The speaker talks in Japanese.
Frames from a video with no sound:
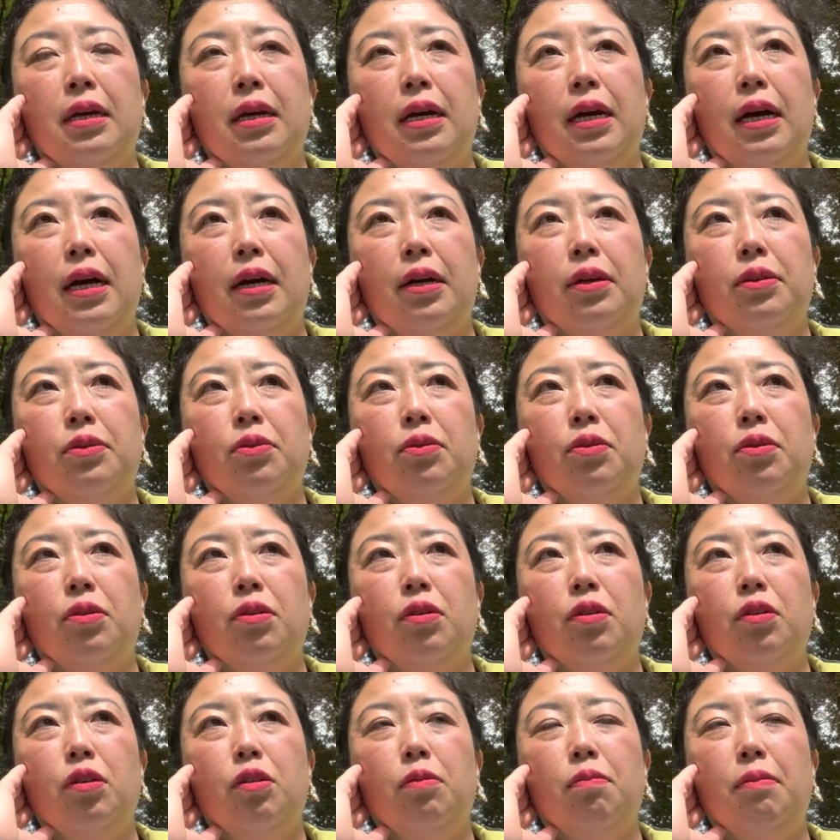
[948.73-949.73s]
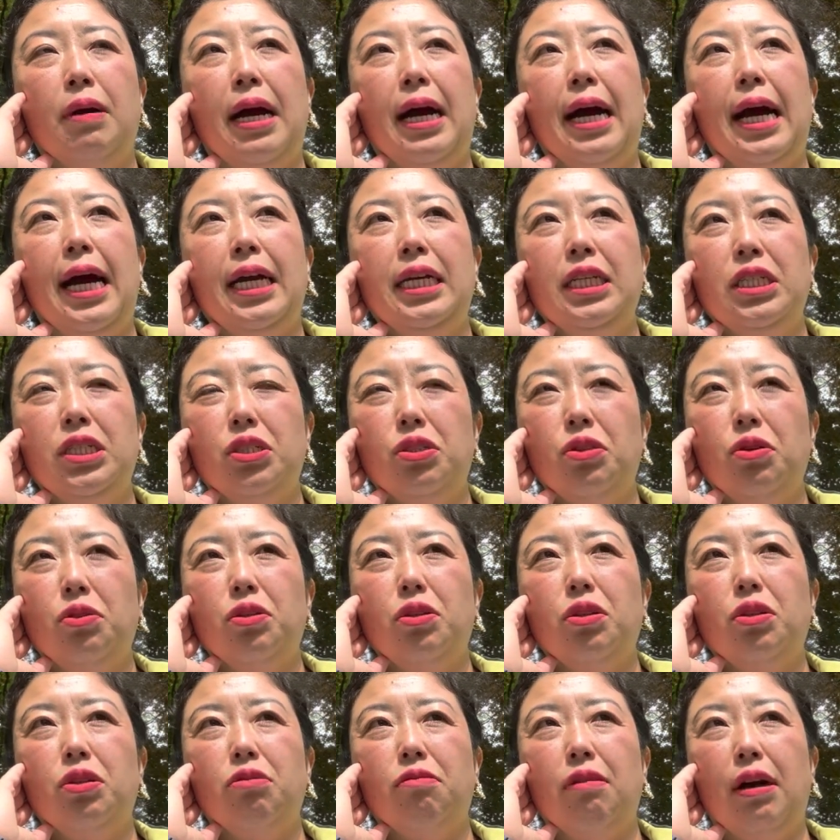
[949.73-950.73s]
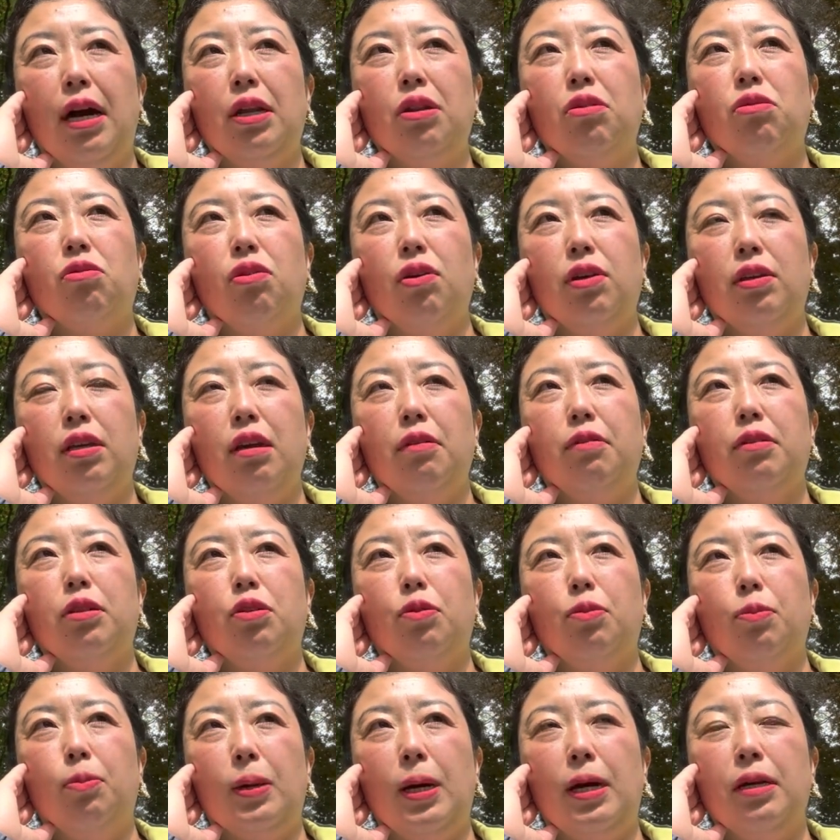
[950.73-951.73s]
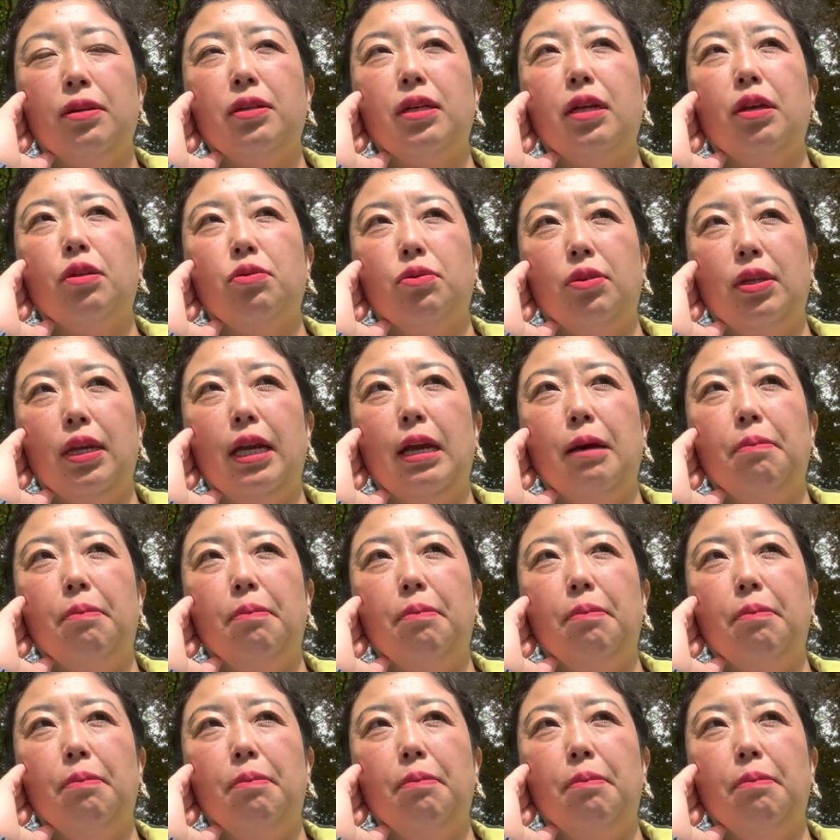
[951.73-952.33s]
あのー、まあ、相性っていうのもあるとは言えるともあるけどね、